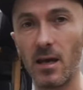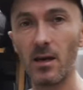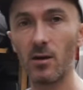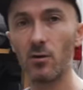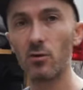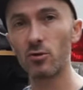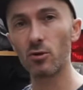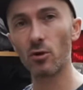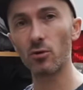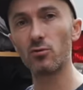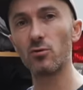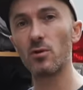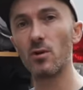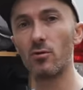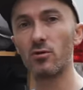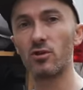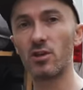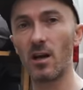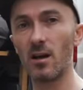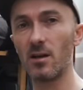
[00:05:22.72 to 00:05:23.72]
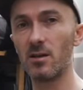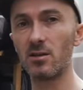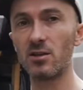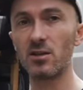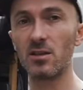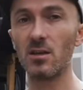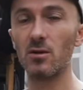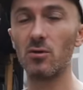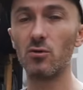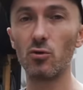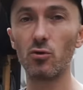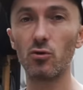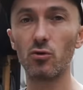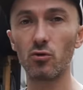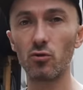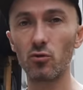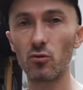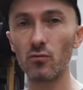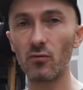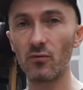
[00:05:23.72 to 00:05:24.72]
Et aujourd'hui, le challenge, c'est de
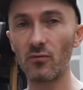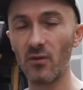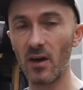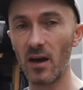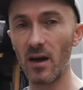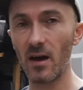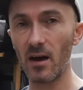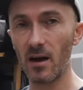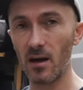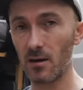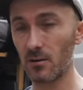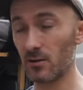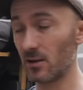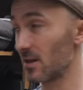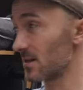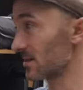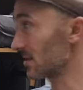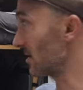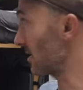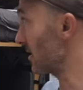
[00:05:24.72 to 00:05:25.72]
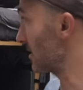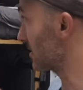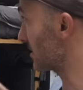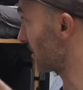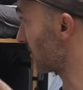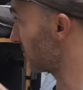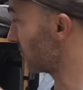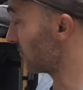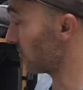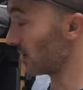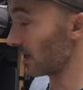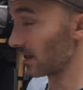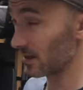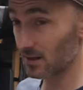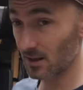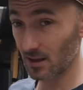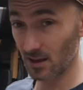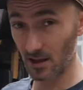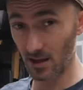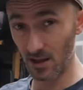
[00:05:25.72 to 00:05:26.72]
tout faire, d'installer cette
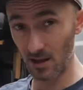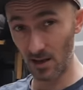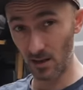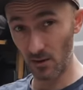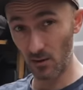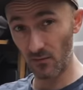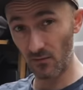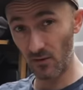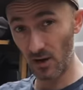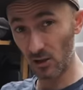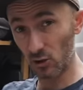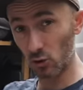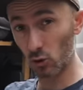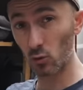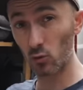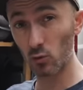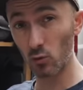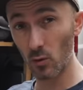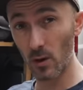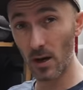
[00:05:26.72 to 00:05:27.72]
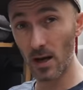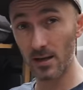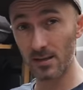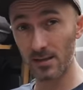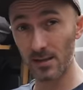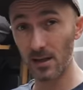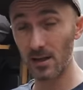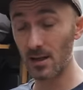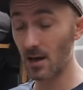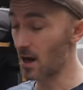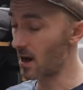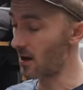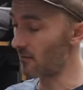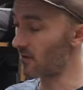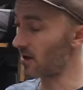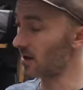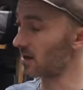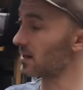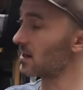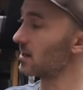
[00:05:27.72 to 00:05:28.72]
fenêtre et de faire tout de A à Z
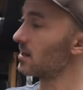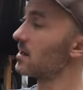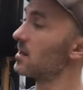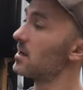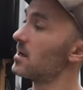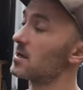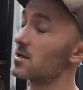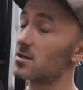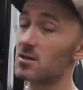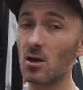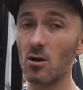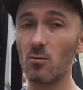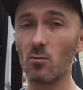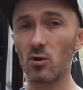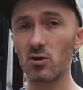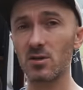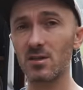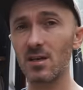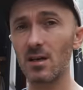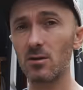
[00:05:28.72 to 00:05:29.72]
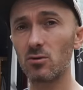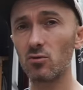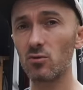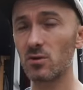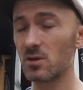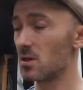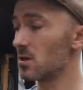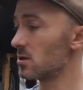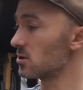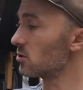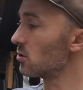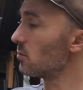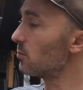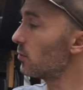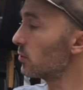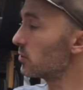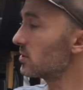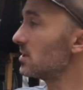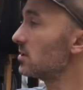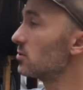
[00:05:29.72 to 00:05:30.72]
avec seulement cet outil, ce
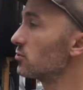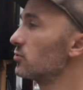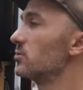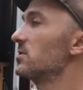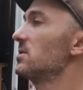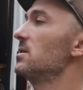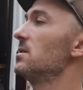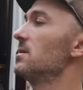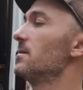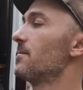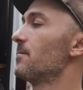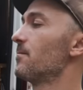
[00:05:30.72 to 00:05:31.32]
petit outil.